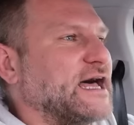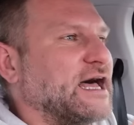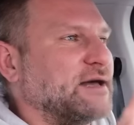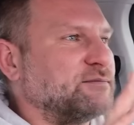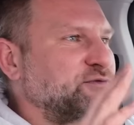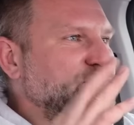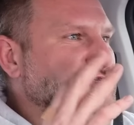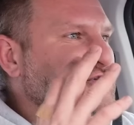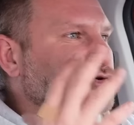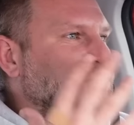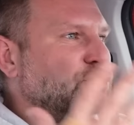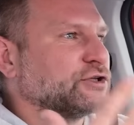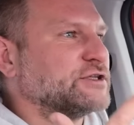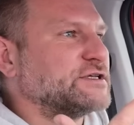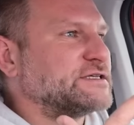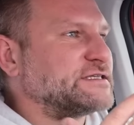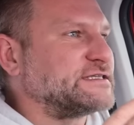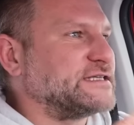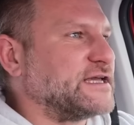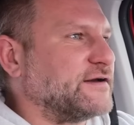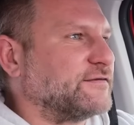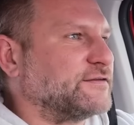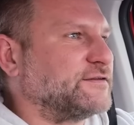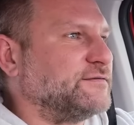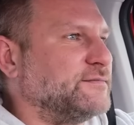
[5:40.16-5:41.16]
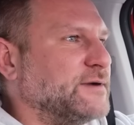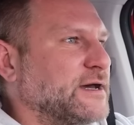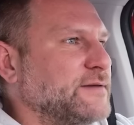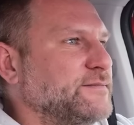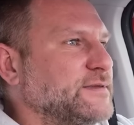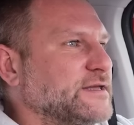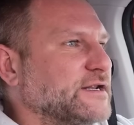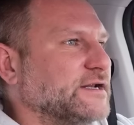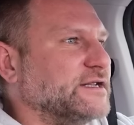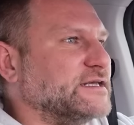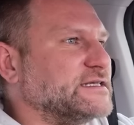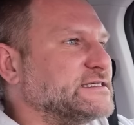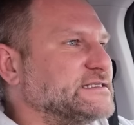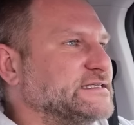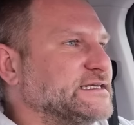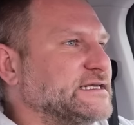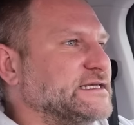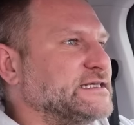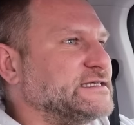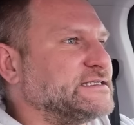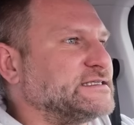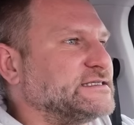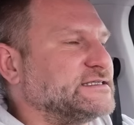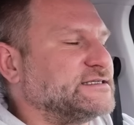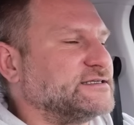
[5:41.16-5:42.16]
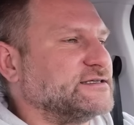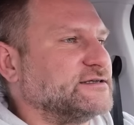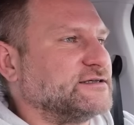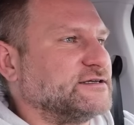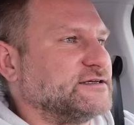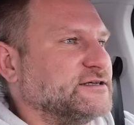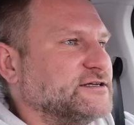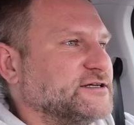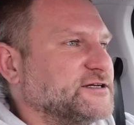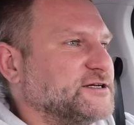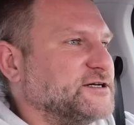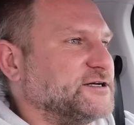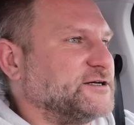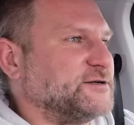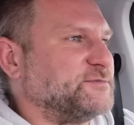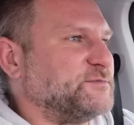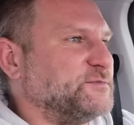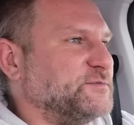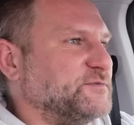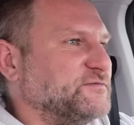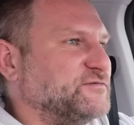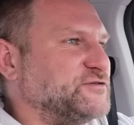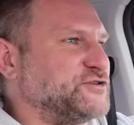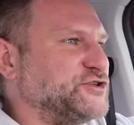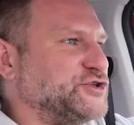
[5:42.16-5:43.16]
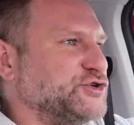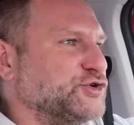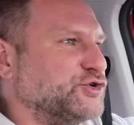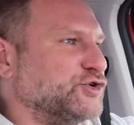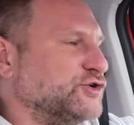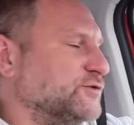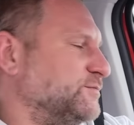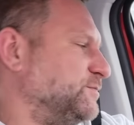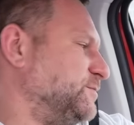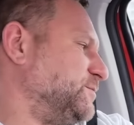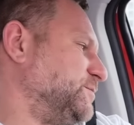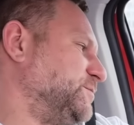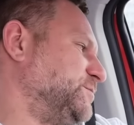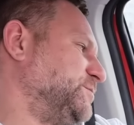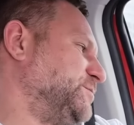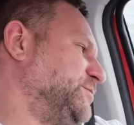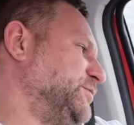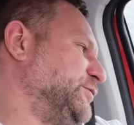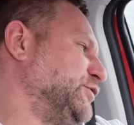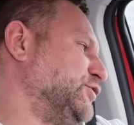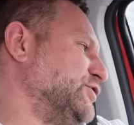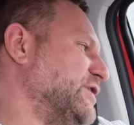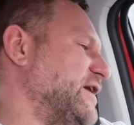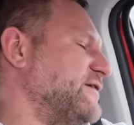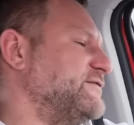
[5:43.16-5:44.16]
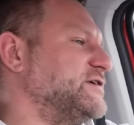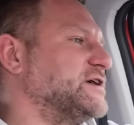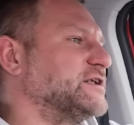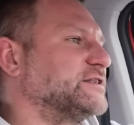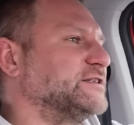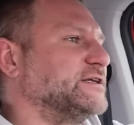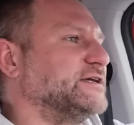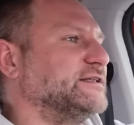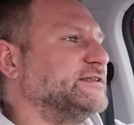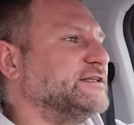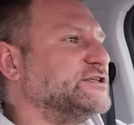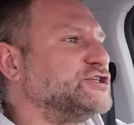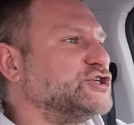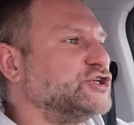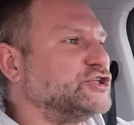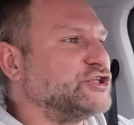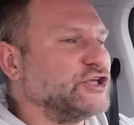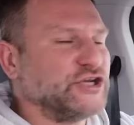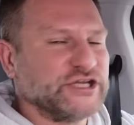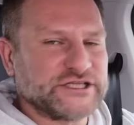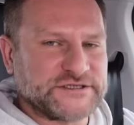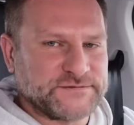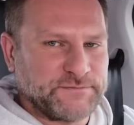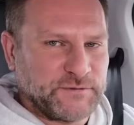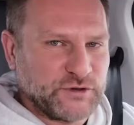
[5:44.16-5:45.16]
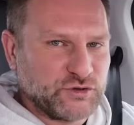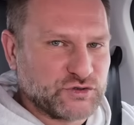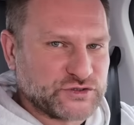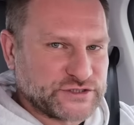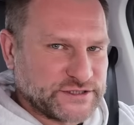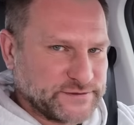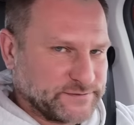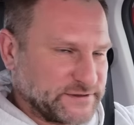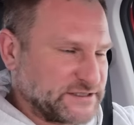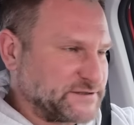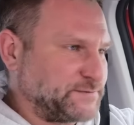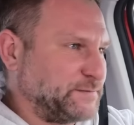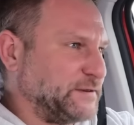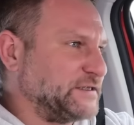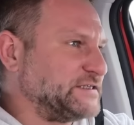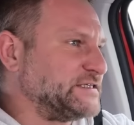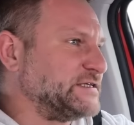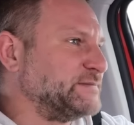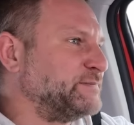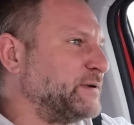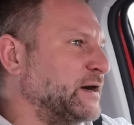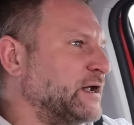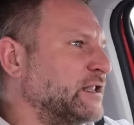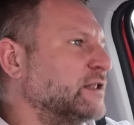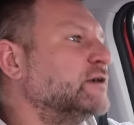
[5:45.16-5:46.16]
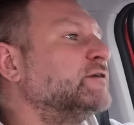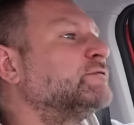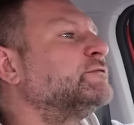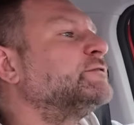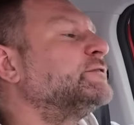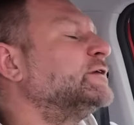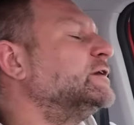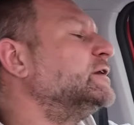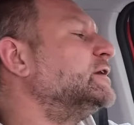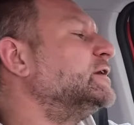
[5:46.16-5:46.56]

обзорности автомобиля, здесь э, все, ну, наверное, на 4 с плюсом из 5 баллов.